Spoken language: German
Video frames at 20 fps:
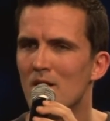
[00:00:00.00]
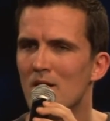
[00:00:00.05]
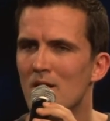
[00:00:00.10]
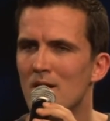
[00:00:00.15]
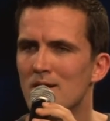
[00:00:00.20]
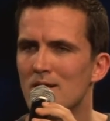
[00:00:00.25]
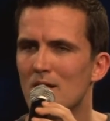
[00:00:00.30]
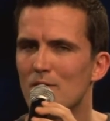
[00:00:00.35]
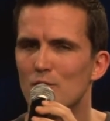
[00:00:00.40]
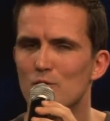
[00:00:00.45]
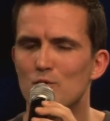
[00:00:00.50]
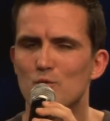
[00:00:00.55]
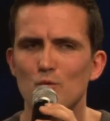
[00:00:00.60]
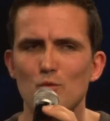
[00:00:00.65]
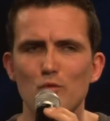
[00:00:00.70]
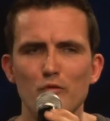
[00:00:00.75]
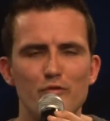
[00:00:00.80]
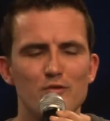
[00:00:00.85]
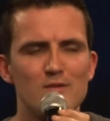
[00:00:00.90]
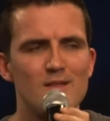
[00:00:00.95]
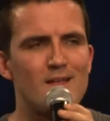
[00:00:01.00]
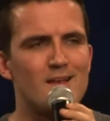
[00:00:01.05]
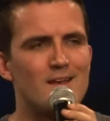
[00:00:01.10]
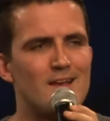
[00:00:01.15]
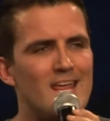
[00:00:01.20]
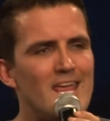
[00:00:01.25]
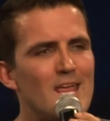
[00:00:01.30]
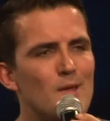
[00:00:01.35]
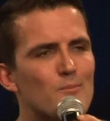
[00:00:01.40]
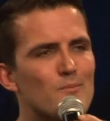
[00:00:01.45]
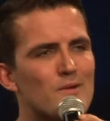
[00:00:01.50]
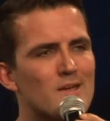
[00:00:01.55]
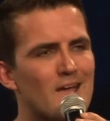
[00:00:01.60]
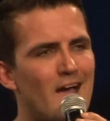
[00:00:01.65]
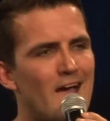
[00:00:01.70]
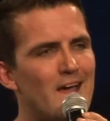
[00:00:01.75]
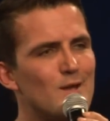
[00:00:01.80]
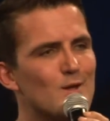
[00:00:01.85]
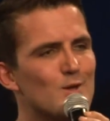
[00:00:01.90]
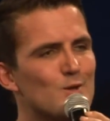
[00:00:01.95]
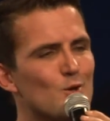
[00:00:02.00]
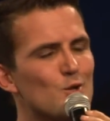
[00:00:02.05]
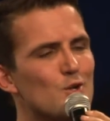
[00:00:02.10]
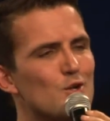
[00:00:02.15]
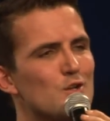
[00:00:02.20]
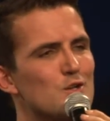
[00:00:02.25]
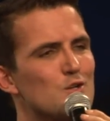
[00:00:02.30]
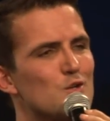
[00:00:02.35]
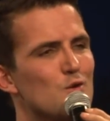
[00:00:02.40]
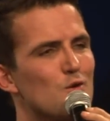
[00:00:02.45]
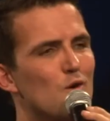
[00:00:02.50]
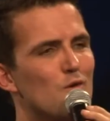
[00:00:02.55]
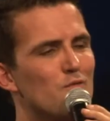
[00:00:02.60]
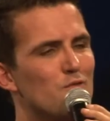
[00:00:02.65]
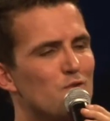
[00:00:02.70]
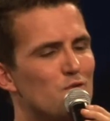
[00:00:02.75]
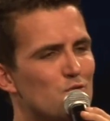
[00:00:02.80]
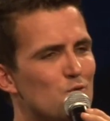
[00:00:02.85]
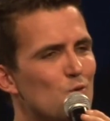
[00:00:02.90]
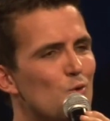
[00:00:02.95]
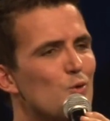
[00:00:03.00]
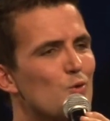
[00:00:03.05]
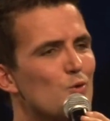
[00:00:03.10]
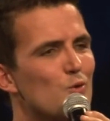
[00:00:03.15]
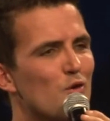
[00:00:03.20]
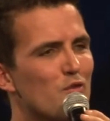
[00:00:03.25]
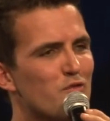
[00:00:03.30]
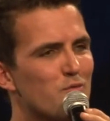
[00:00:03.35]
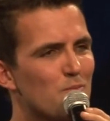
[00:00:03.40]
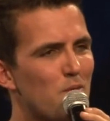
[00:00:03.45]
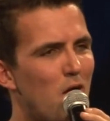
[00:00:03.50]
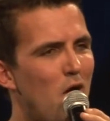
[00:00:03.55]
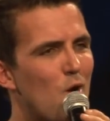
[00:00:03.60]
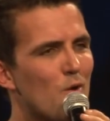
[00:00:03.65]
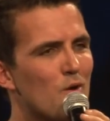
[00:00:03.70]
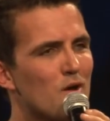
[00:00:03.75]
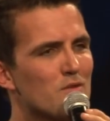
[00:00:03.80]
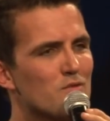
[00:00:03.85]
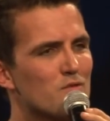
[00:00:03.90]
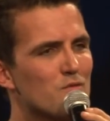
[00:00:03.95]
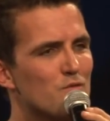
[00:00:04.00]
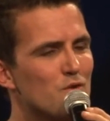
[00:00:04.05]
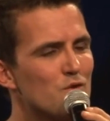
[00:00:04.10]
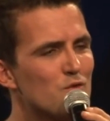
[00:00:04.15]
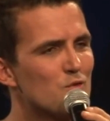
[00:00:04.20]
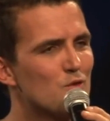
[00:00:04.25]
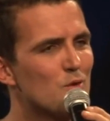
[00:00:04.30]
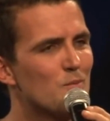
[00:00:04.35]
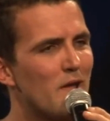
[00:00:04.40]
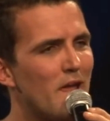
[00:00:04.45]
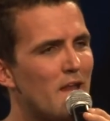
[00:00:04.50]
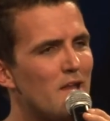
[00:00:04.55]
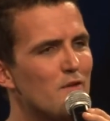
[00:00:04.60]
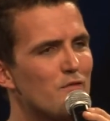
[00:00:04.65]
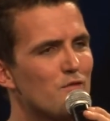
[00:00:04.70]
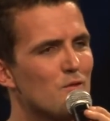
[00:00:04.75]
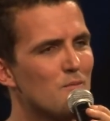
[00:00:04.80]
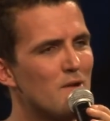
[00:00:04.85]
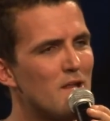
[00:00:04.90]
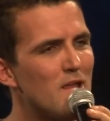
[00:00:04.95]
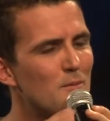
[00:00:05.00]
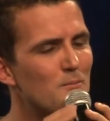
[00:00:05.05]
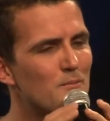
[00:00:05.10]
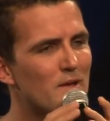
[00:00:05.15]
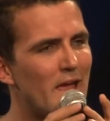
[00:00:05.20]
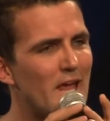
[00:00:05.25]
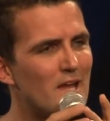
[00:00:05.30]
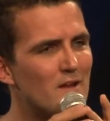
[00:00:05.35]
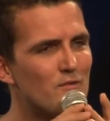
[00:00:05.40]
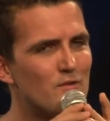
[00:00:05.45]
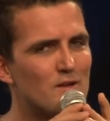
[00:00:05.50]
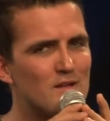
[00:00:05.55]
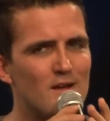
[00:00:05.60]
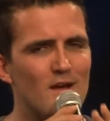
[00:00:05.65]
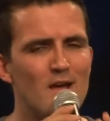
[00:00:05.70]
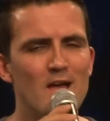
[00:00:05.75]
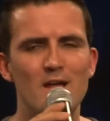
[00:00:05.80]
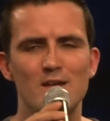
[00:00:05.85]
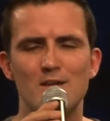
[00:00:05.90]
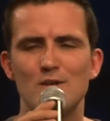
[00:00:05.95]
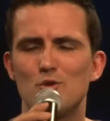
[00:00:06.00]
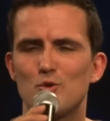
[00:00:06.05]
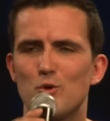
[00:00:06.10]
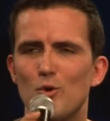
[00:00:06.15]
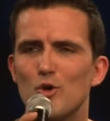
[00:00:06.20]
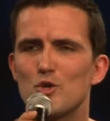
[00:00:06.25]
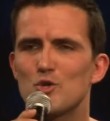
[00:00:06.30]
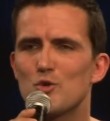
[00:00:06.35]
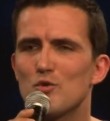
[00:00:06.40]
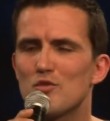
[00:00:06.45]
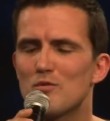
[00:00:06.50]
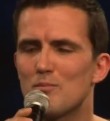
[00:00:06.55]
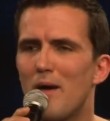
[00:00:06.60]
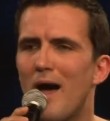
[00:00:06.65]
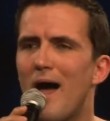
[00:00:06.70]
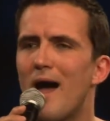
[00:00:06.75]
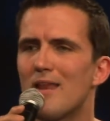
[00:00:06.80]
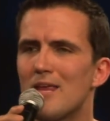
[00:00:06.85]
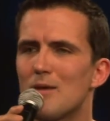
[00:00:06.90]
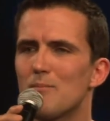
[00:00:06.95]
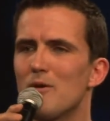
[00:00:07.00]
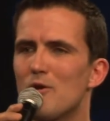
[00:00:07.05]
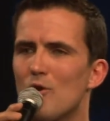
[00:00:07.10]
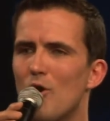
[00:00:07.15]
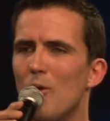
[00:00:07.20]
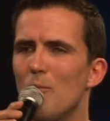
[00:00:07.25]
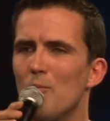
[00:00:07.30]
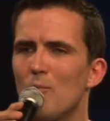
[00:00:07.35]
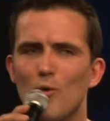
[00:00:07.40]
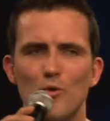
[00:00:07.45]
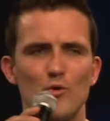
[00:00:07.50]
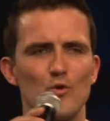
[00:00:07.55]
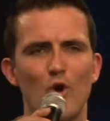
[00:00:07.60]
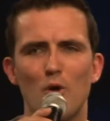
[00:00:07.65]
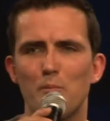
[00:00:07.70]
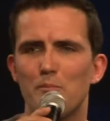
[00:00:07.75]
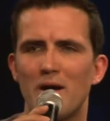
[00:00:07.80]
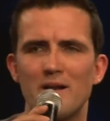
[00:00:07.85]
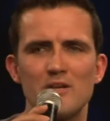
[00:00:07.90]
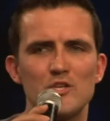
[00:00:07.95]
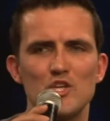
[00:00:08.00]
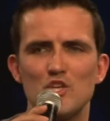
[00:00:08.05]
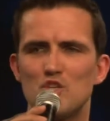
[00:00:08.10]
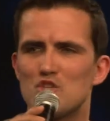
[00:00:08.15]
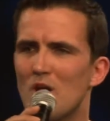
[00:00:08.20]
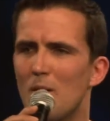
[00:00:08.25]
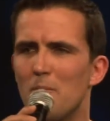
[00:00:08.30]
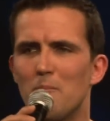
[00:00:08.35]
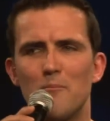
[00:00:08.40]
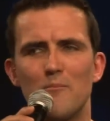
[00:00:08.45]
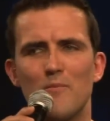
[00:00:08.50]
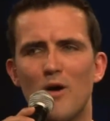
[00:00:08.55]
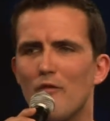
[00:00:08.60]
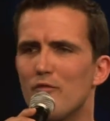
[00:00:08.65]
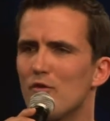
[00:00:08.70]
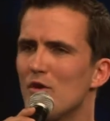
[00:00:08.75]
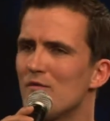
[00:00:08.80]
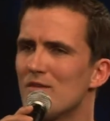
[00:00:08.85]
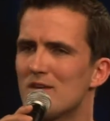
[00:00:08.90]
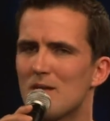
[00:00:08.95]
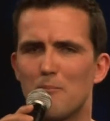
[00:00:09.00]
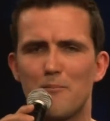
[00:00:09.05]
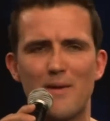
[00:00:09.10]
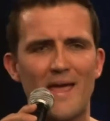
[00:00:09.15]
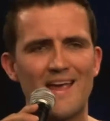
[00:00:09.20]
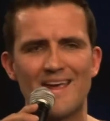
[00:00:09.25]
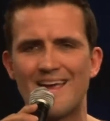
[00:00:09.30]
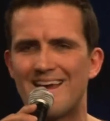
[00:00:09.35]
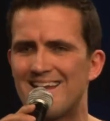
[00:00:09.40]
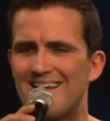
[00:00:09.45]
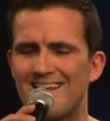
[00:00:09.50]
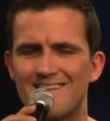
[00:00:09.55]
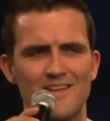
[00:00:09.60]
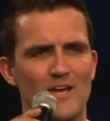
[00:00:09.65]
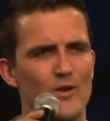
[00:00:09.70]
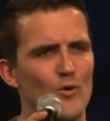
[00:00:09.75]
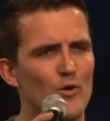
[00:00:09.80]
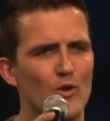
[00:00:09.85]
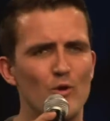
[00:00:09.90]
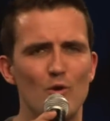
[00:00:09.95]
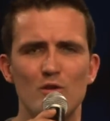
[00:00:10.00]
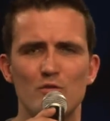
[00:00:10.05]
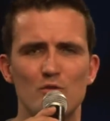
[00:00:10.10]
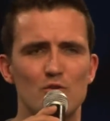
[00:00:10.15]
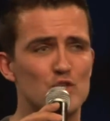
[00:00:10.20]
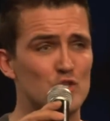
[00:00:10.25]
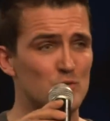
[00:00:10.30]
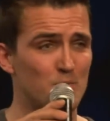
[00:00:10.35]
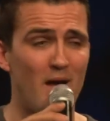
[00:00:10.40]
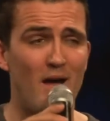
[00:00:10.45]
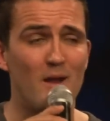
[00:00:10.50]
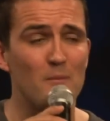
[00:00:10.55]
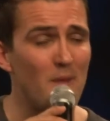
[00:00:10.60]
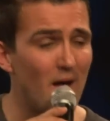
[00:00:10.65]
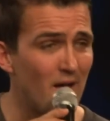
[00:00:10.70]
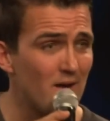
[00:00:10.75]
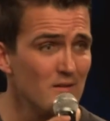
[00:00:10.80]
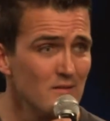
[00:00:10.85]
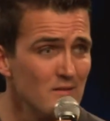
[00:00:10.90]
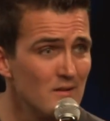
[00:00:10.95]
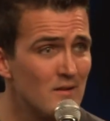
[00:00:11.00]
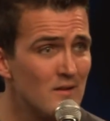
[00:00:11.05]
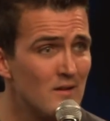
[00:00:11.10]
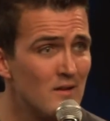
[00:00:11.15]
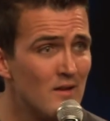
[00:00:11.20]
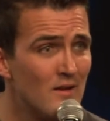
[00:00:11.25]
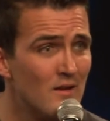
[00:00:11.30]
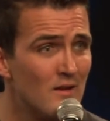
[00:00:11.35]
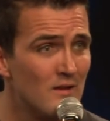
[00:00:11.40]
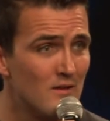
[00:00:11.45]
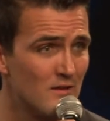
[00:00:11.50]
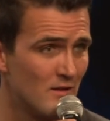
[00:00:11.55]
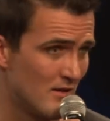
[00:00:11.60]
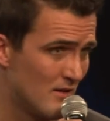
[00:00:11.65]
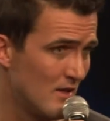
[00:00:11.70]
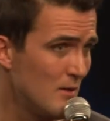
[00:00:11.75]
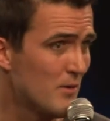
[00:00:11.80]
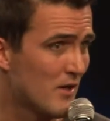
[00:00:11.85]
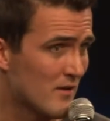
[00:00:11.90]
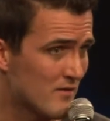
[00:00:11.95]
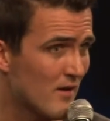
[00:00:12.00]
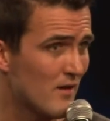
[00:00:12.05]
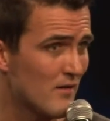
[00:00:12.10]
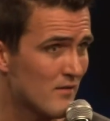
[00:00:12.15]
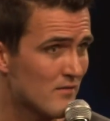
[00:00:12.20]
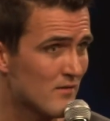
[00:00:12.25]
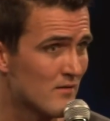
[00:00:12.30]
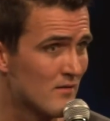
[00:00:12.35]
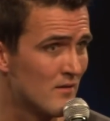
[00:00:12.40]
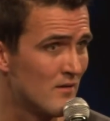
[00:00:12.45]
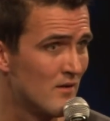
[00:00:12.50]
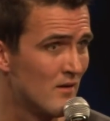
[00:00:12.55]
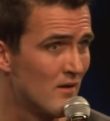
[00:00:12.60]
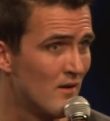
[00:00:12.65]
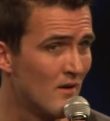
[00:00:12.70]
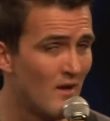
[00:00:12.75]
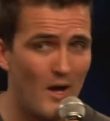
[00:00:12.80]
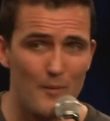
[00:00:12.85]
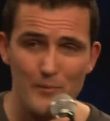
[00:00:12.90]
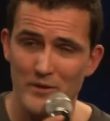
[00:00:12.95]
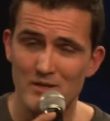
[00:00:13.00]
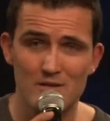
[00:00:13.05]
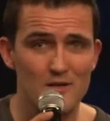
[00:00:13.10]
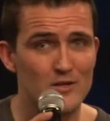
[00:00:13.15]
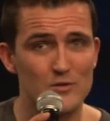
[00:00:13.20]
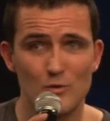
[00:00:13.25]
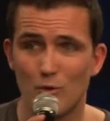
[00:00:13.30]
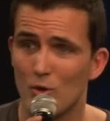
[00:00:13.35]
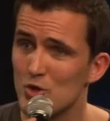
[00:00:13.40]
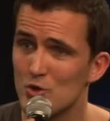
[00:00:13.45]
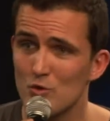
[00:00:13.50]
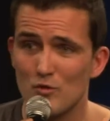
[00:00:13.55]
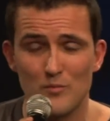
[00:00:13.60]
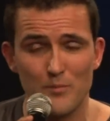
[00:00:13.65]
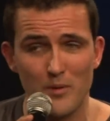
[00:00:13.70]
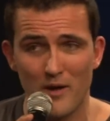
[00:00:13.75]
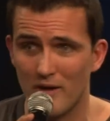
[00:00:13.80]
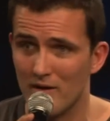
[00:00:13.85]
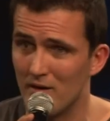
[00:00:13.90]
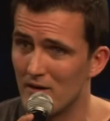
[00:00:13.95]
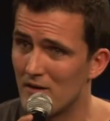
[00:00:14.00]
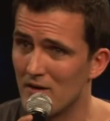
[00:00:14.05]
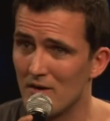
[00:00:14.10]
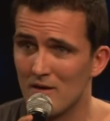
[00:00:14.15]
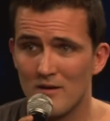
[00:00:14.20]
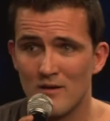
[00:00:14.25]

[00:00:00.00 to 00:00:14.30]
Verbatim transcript: Da, wo du für dein Leben keine göttliche Vision und Offenbarung hast, wirst du am Ende vom Leben entweder die Torschlusspanik bekommen und noch Bungee-Jumpen auf irgendwelche Berge klettern oder irgendeinen so Schmarrn machen. Ich liebe das alles, aber nicht als Torschlusspanik.